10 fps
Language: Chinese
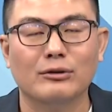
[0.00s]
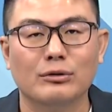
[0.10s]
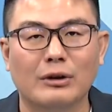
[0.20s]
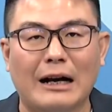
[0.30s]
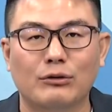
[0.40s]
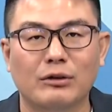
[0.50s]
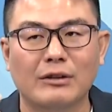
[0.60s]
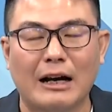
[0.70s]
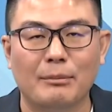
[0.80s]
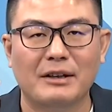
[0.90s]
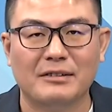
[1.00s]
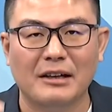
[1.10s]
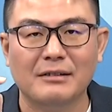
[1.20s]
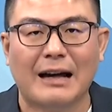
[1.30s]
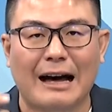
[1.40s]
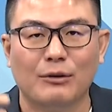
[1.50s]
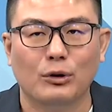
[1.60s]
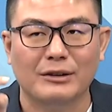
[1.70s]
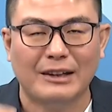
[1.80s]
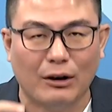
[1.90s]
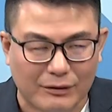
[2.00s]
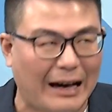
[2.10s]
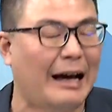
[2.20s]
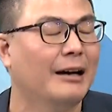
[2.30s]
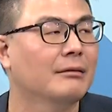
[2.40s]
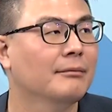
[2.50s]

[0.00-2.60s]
就是说他最近还被监察院调查，